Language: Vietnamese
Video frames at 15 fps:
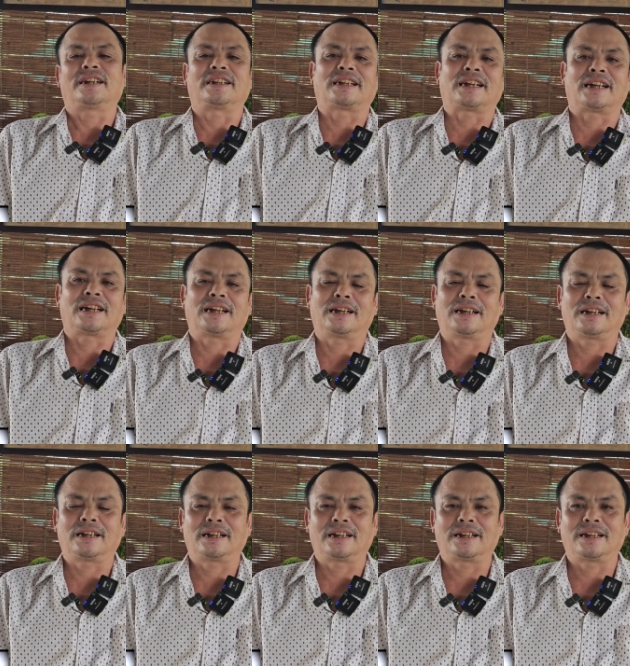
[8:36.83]
thì là
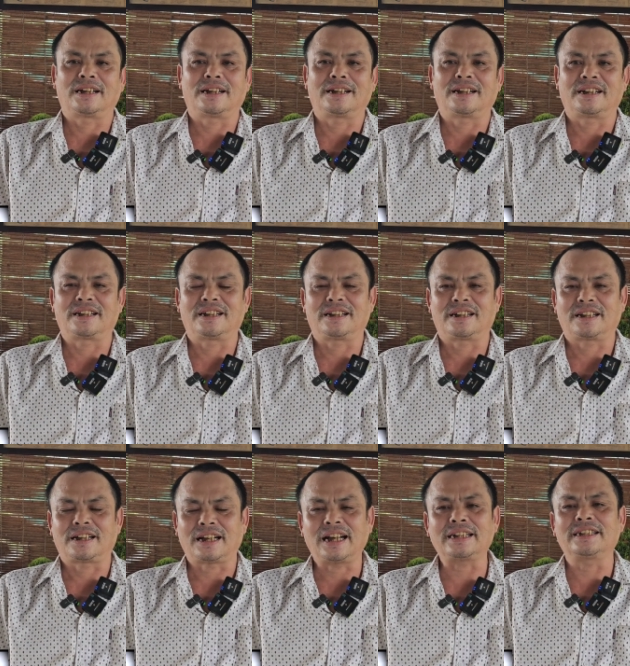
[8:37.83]

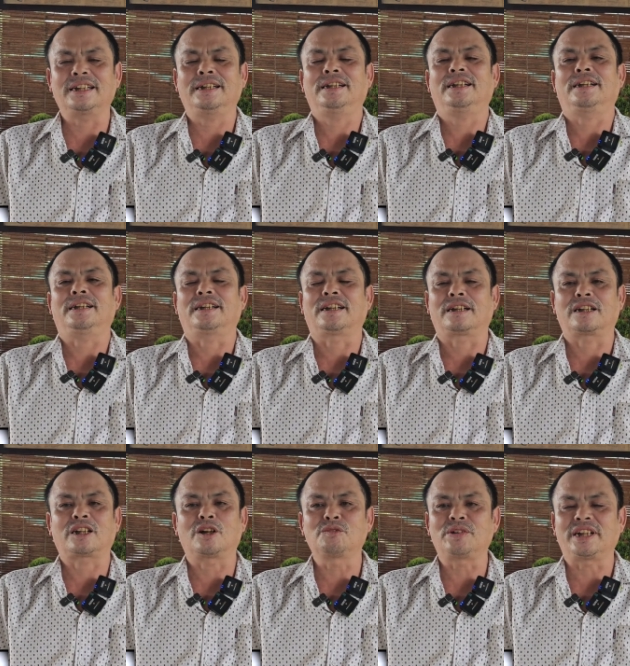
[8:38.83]
anh ấy
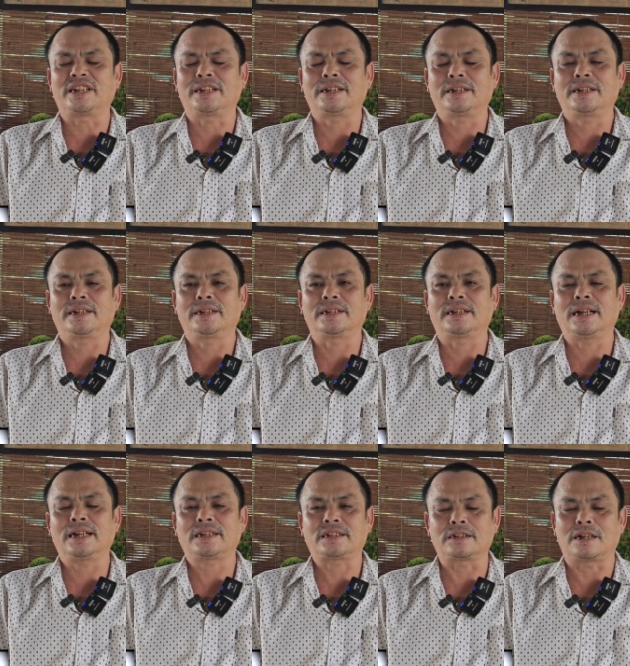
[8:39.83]
không phải
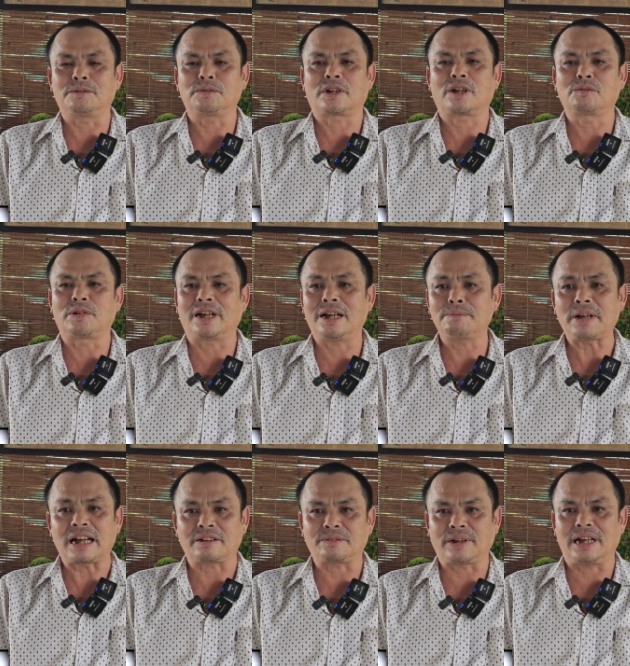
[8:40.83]
ra trưởng mà không phải áp
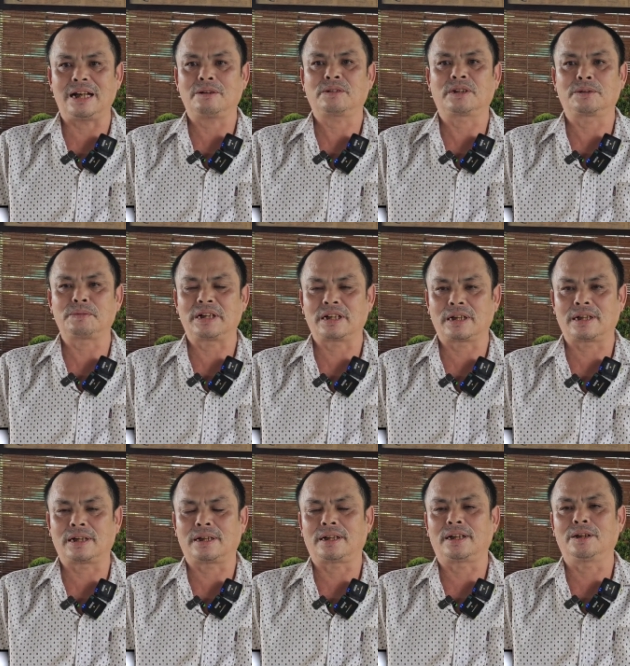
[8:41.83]
đặt phải không như bây
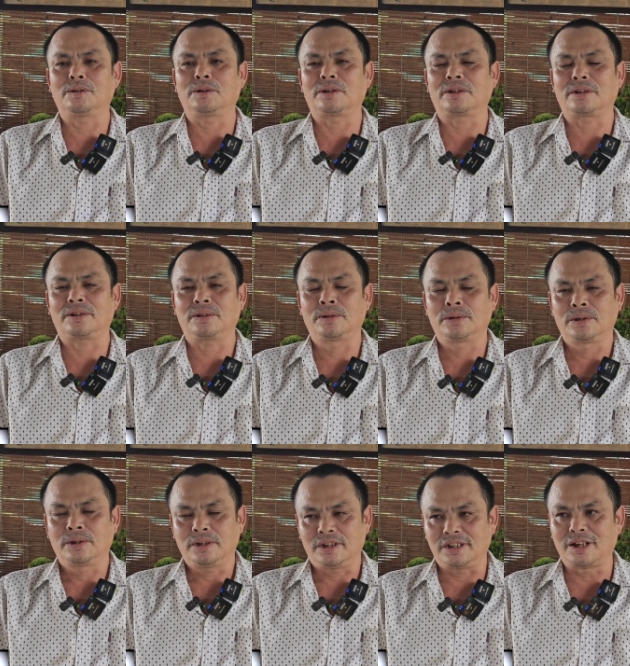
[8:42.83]
giờ nếu
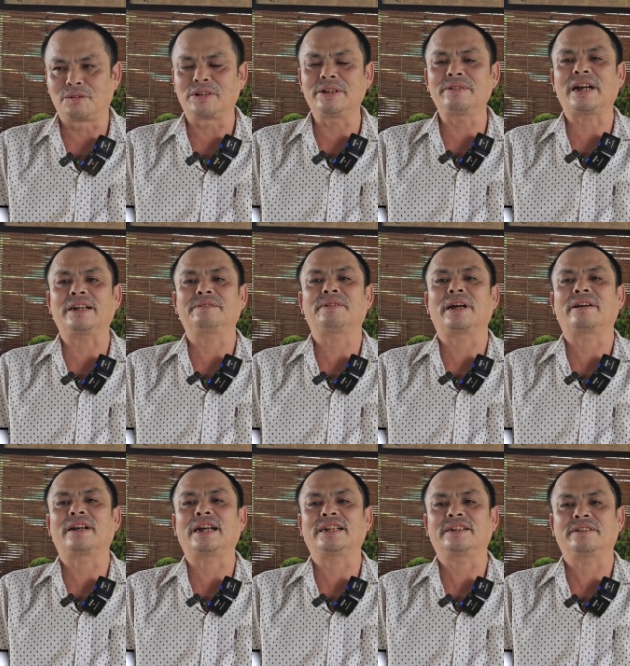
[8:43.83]
đồng ý với anh về
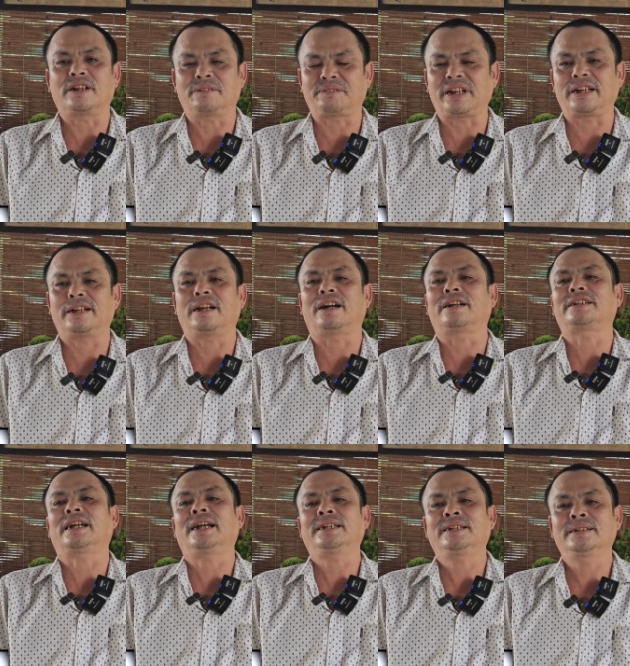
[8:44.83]
anh thì phải ở
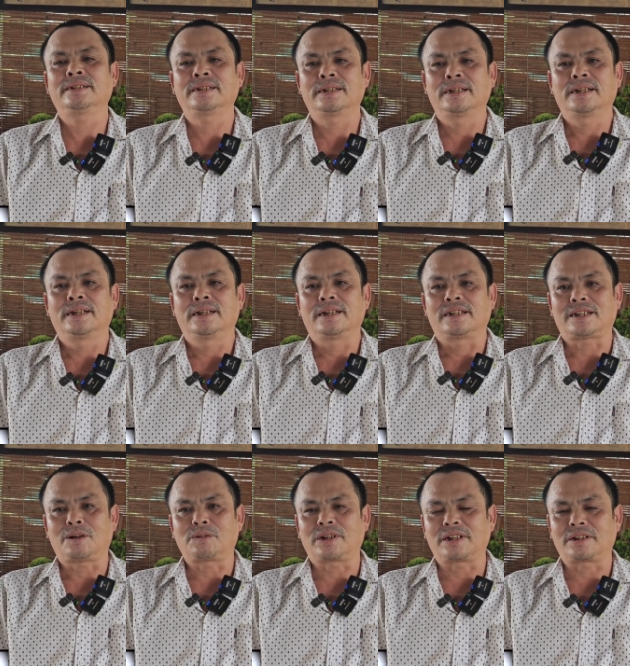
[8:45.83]
nhà anh
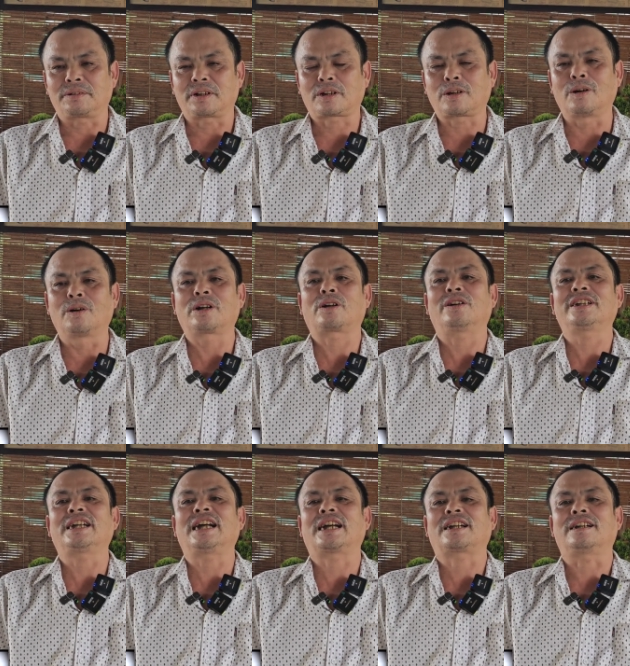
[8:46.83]
xong dạ. rồi cô ấy có
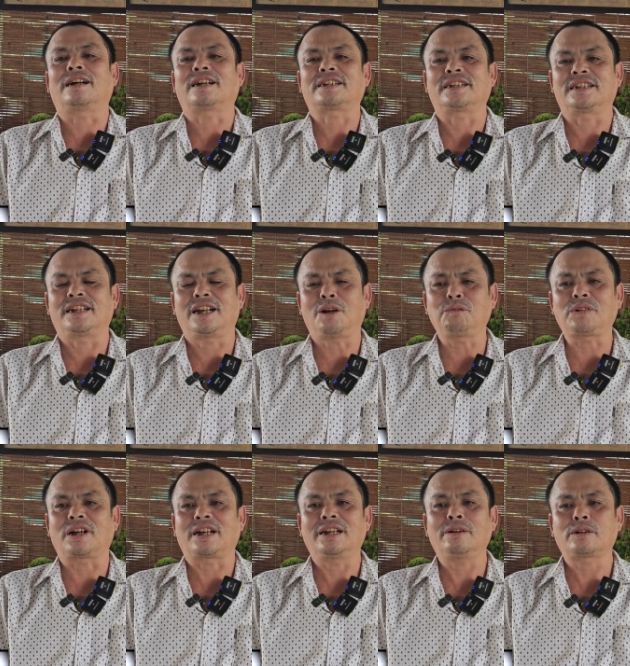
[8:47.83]
nhà cửa thì đóng
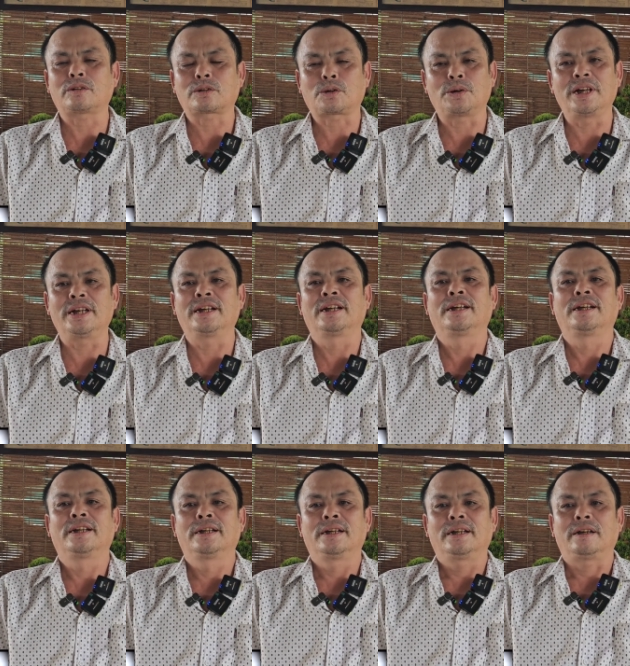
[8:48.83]
cửa đây hoặc cho thuê
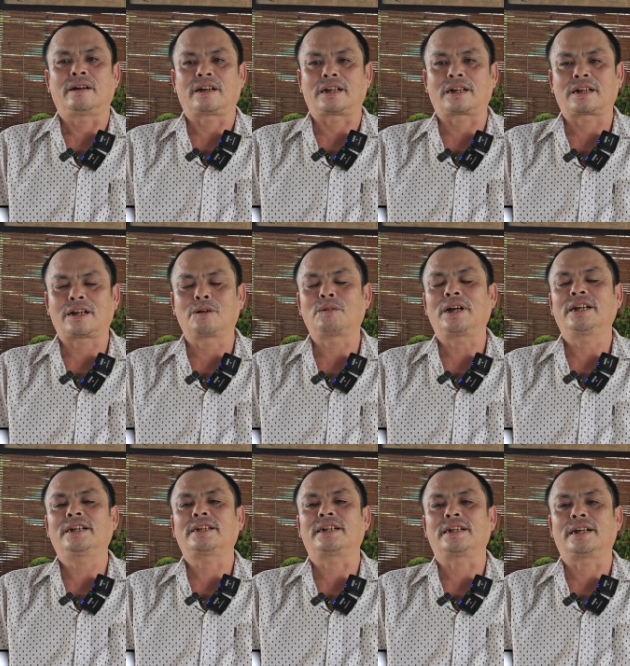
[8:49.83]
hoặc là không
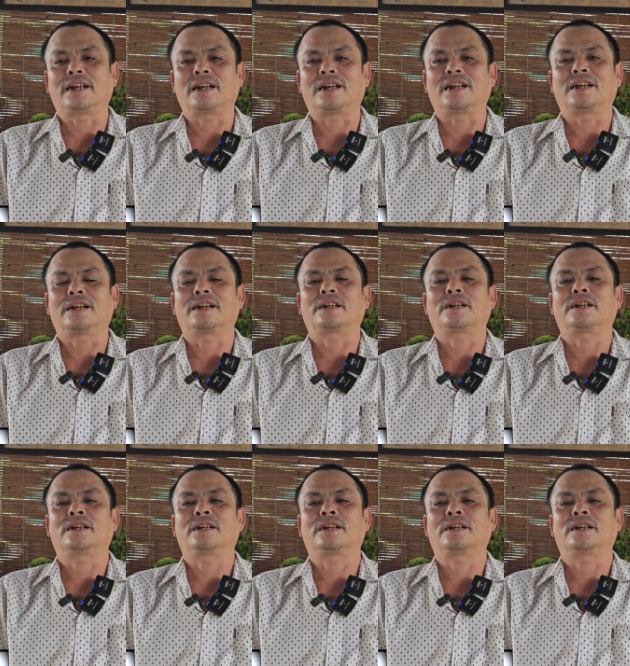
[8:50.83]
ấy thì là